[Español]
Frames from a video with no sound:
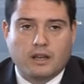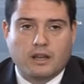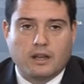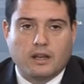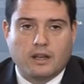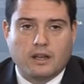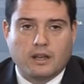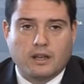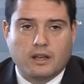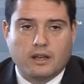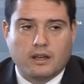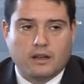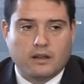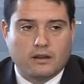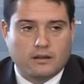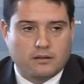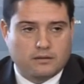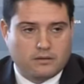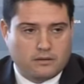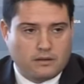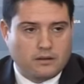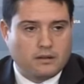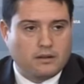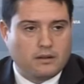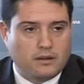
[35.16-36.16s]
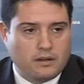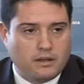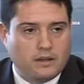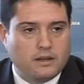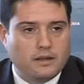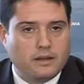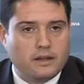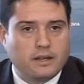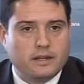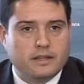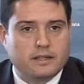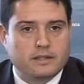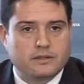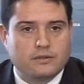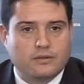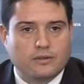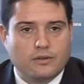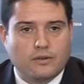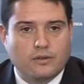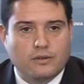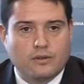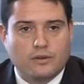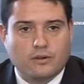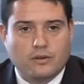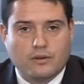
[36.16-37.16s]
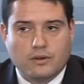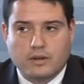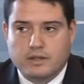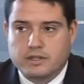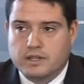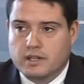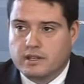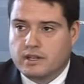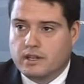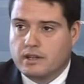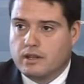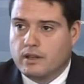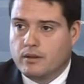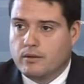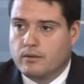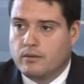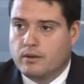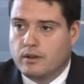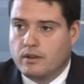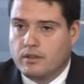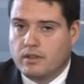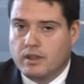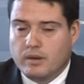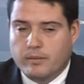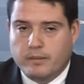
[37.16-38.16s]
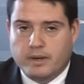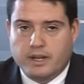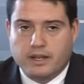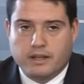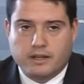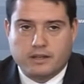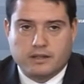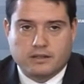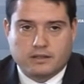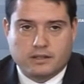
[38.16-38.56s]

Eh, esto es el 31 de diciembre,